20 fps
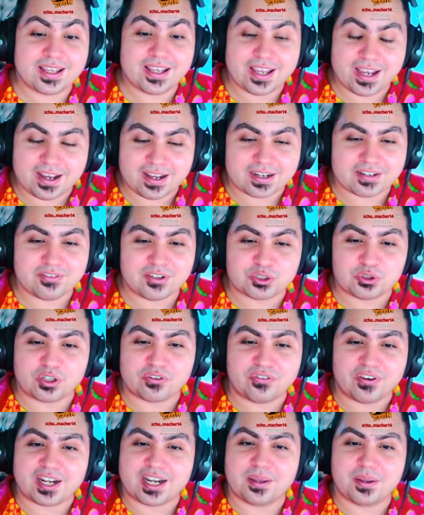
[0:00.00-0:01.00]
è
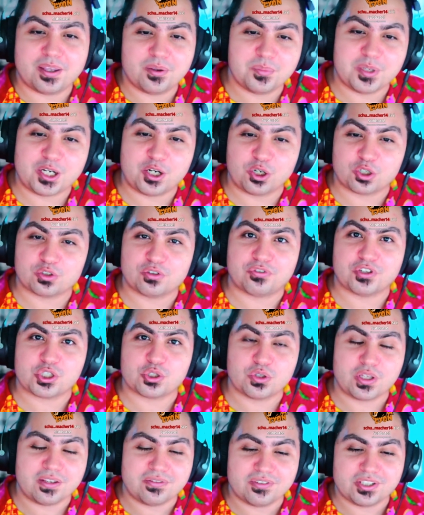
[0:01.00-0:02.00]
arrivato a fare, io mi ricordo,
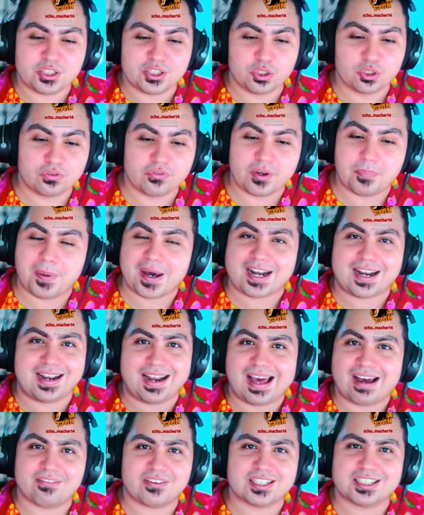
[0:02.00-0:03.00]
ho fatto dei video dove
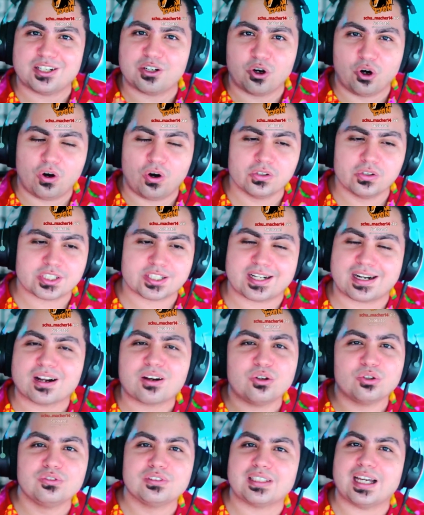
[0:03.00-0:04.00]
parlava di
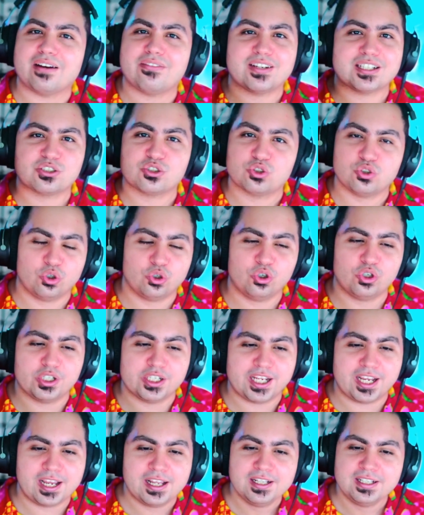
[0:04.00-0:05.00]
cose, raccontava storie,
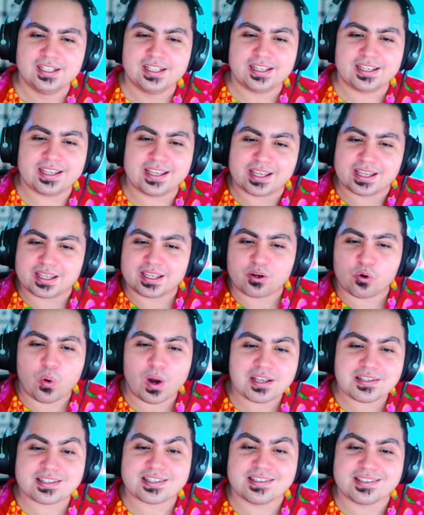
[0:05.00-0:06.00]
storie e,
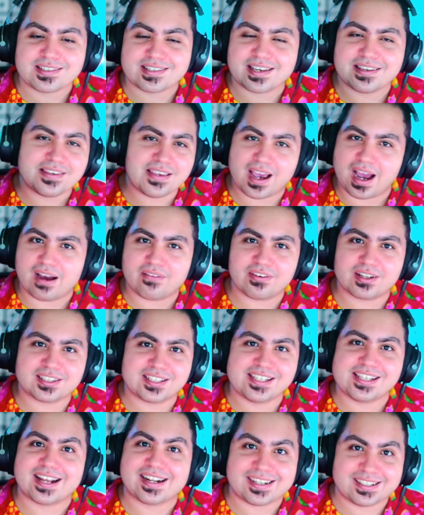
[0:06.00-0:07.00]
e quasi
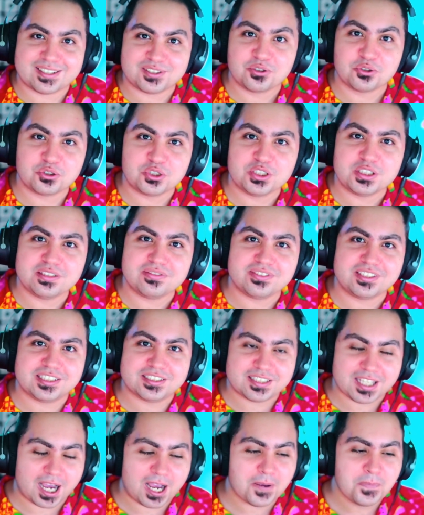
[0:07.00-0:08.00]
insegnava degli aneddoti di
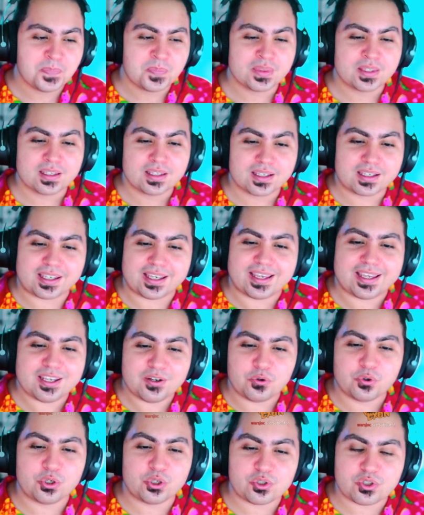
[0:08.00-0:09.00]
vita
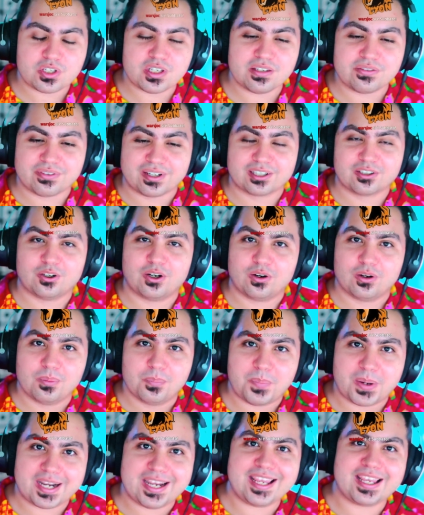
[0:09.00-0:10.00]
che
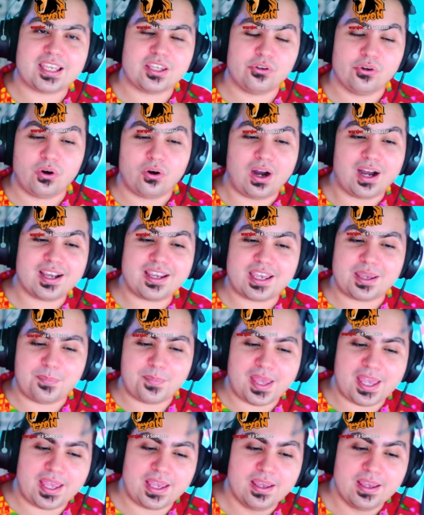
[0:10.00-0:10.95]
incuriosivano parecchio, anche